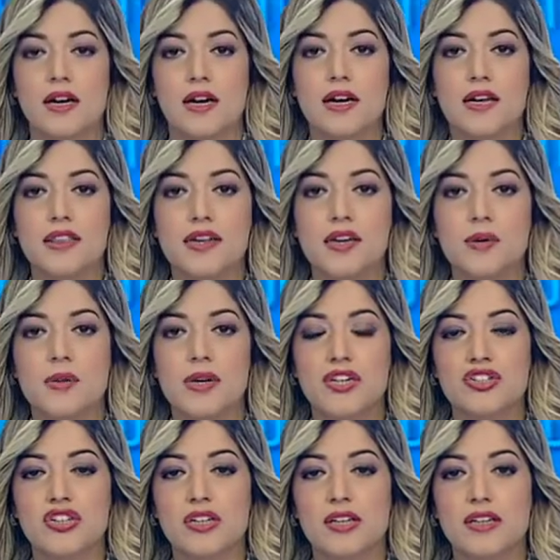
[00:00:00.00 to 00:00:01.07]
هذا
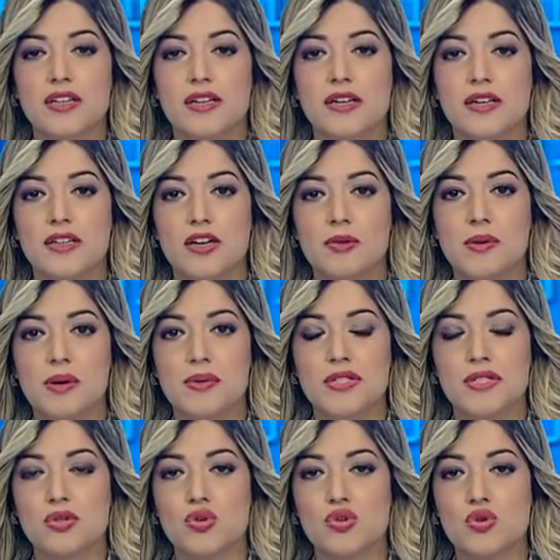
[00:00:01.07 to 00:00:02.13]
وشارك اليوم
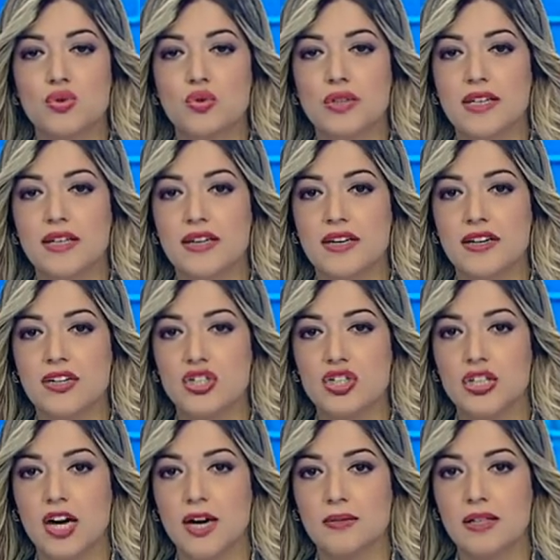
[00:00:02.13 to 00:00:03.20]
وزير الشؤون
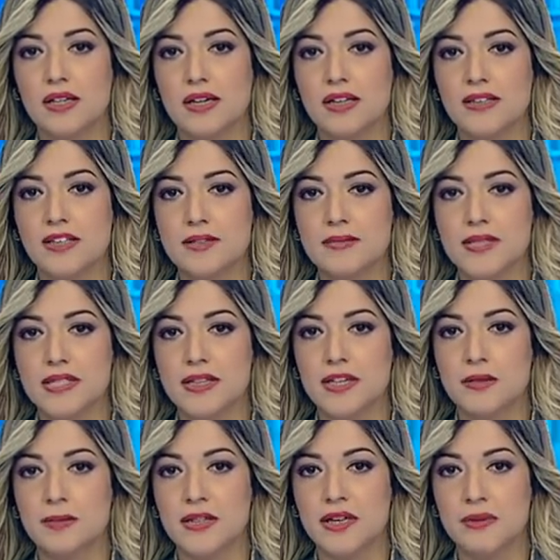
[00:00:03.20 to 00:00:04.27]
الخارجية عبد القادر
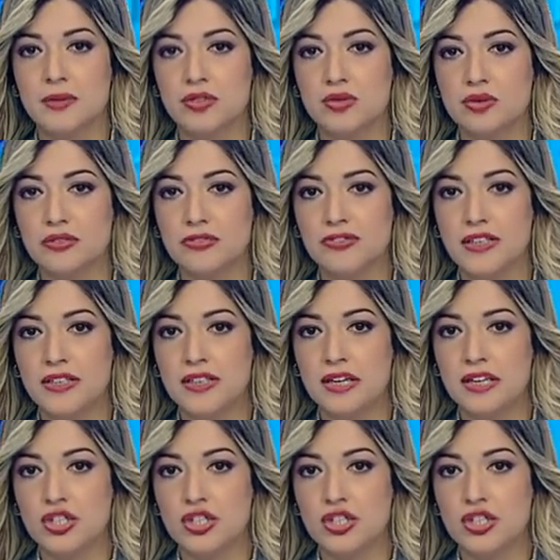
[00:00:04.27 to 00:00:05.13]
مسهل بيابيجون في